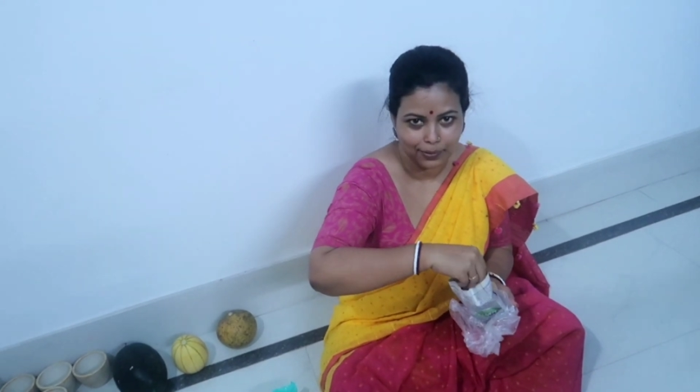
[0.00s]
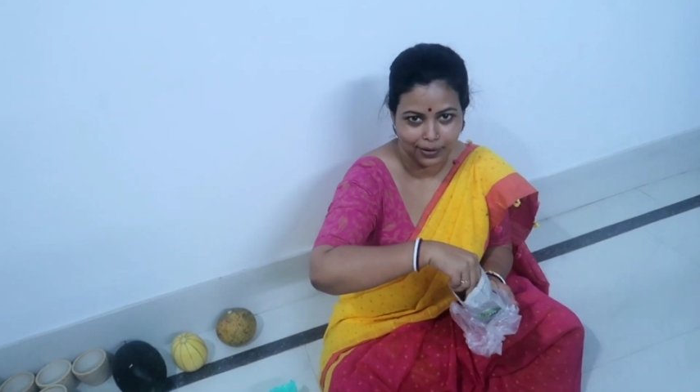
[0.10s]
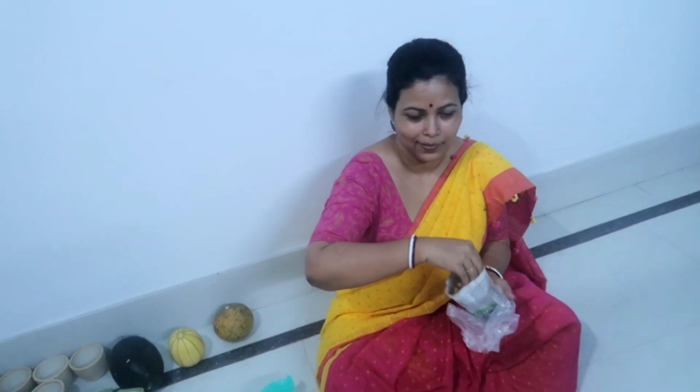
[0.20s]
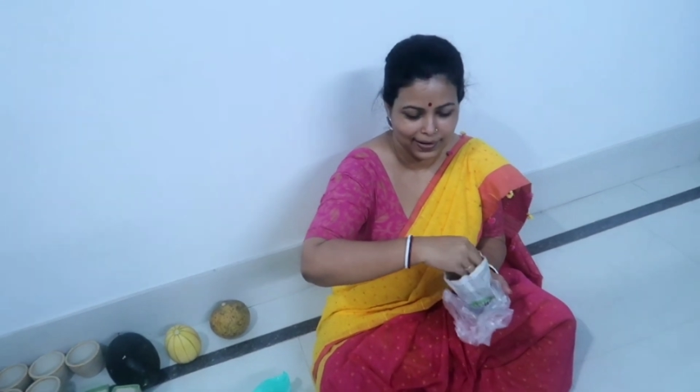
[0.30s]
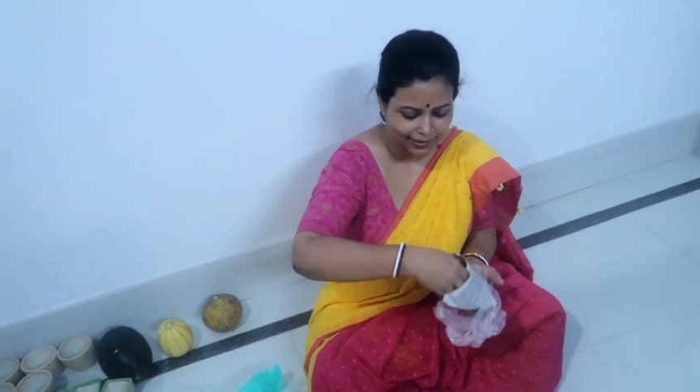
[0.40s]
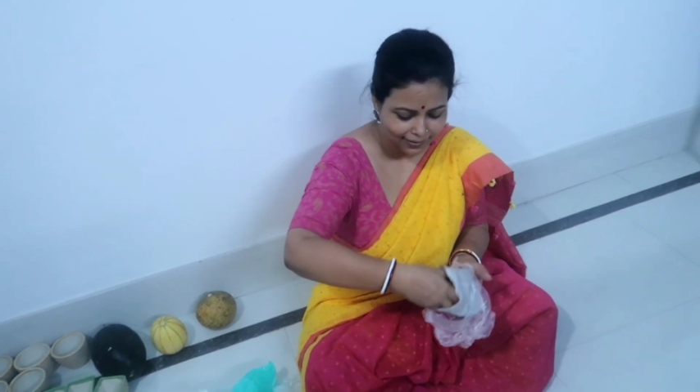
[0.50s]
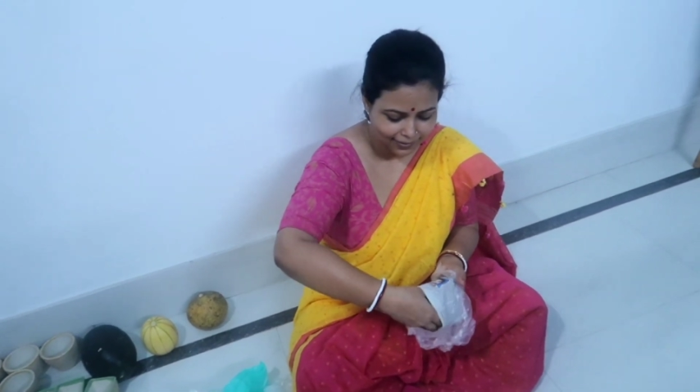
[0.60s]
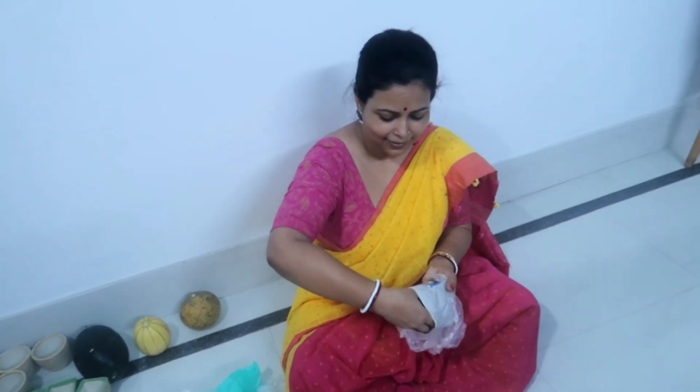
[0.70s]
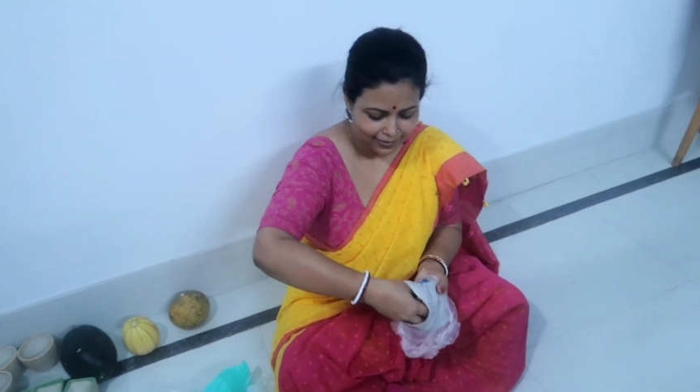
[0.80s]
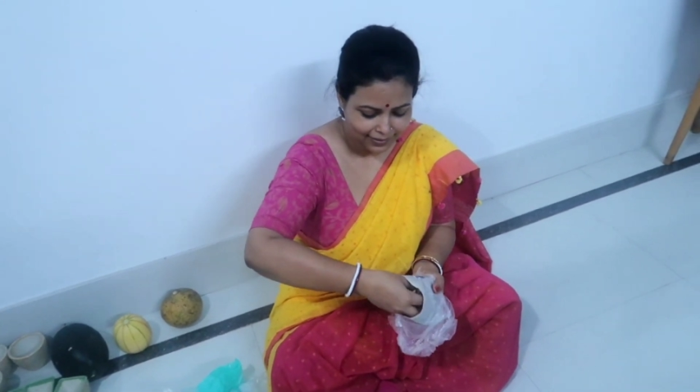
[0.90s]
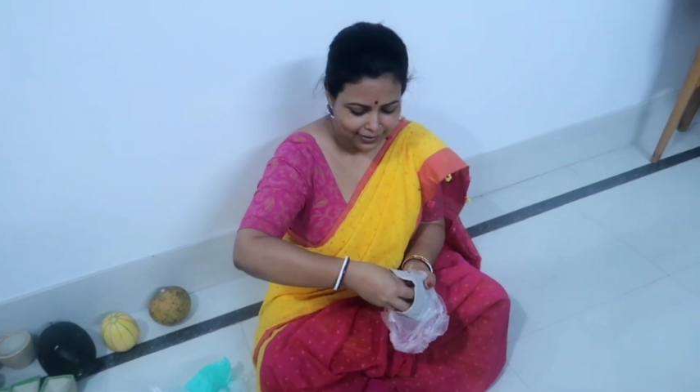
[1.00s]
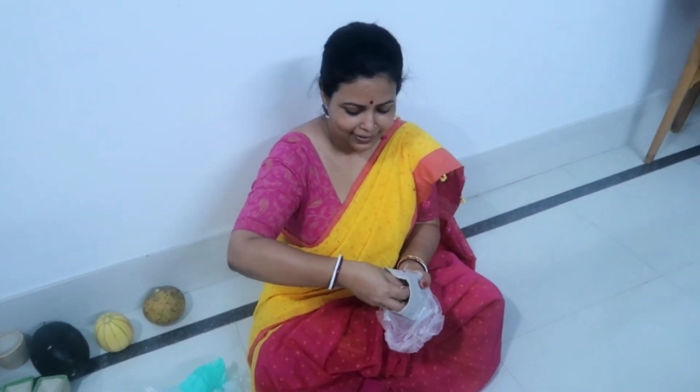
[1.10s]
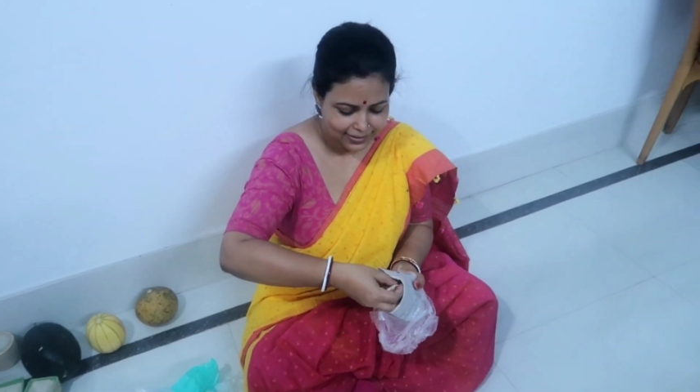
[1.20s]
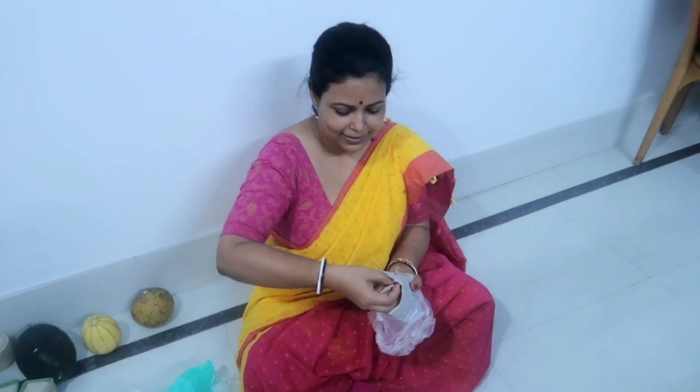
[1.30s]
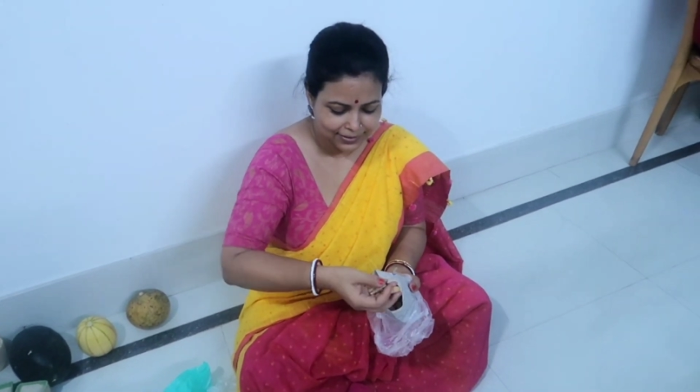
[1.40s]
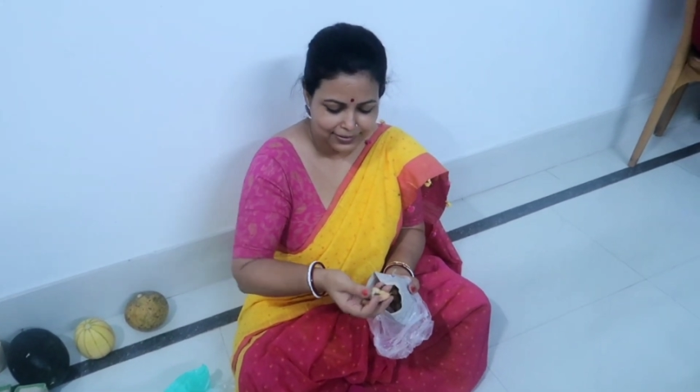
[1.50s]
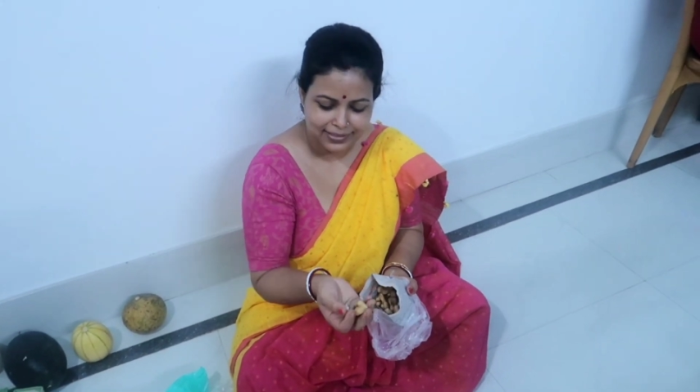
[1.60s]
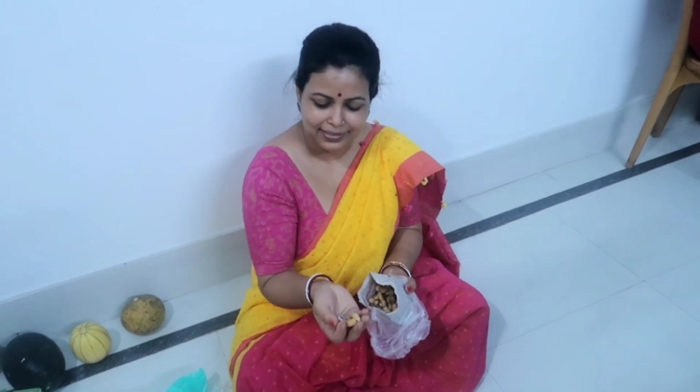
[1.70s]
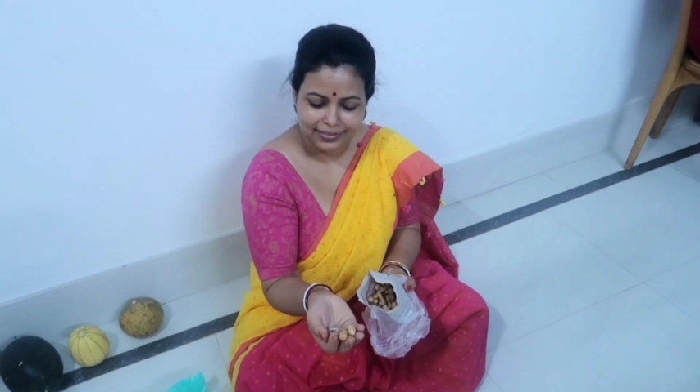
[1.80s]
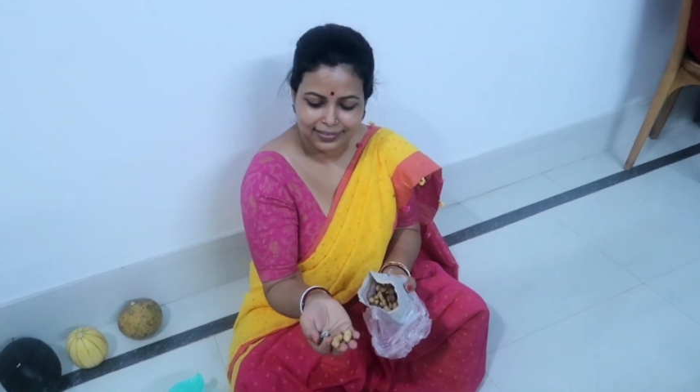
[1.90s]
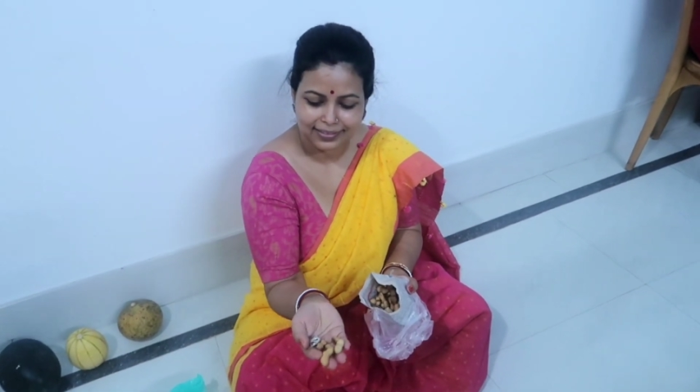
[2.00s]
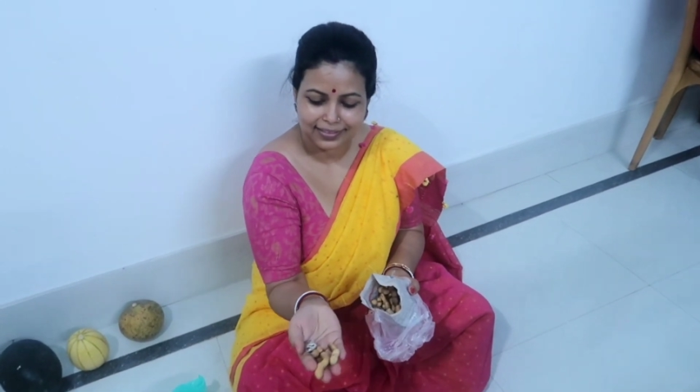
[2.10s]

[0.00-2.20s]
ঘোরা হয় না সেটা হচ্ছে